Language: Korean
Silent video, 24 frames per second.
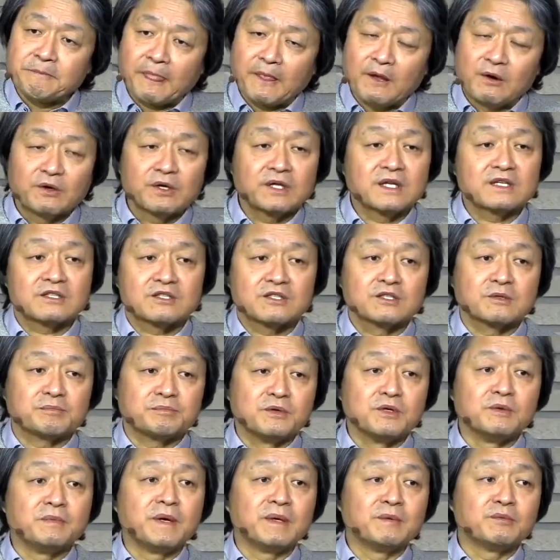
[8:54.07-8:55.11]
거기에 대해서 이제
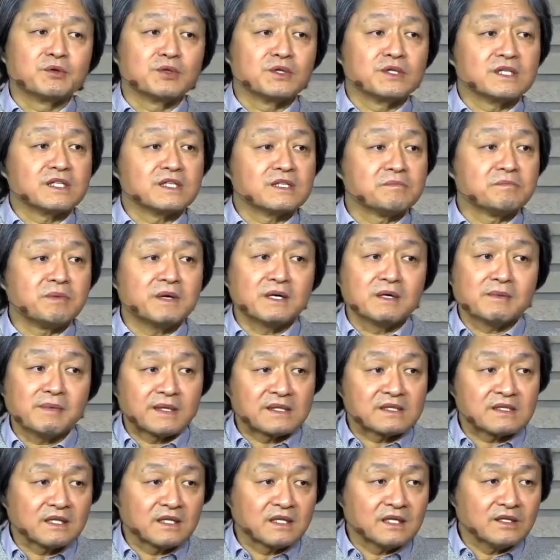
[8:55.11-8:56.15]
불뱀으로 이제 심판을
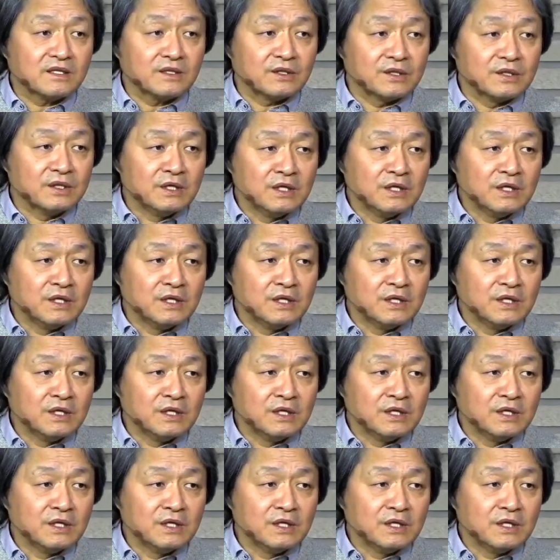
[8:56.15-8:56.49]
받잖아요.